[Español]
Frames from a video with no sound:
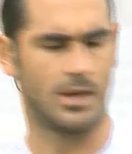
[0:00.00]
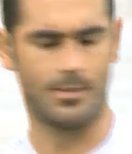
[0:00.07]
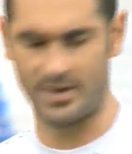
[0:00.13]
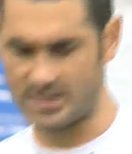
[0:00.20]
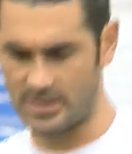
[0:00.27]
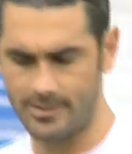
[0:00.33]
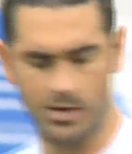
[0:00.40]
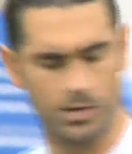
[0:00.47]
y a
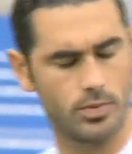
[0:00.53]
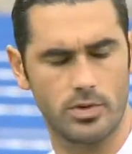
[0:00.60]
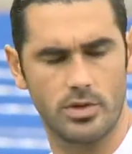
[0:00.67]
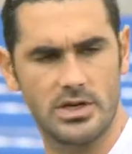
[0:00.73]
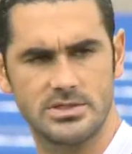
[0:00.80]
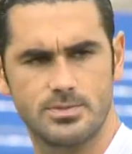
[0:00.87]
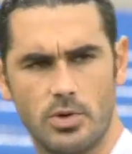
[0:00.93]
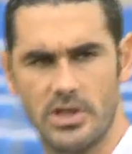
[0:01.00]
pesar de que
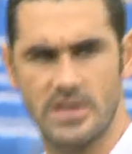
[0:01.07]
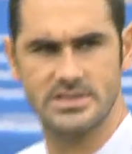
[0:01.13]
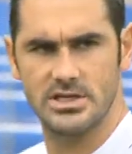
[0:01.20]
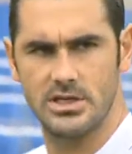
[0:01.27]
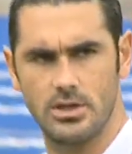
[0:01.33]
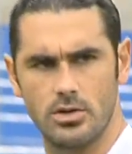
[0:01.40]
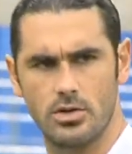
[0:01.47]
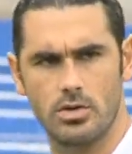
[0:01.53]
sea un recién
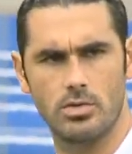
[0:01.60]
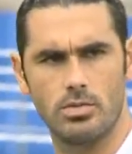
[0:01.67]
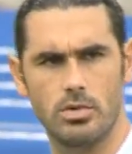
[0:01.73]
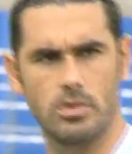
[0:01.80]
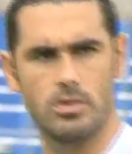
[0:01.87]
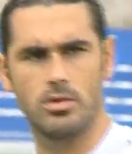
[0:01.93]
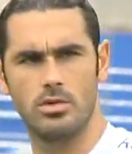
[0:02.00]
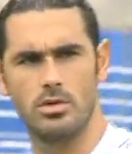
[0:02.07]
ascendido
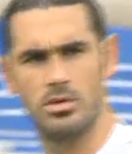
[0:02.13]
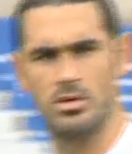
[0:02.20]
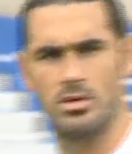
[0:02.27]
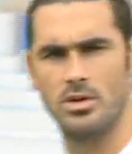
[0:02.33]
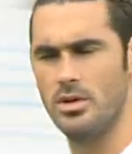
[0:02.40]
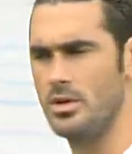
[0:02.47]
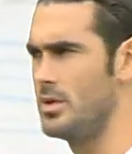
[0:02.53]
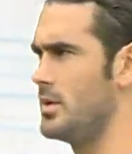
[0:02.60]
con un gran
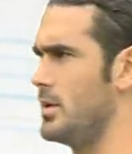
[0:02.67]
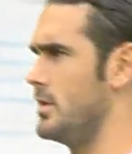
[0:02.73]
margen de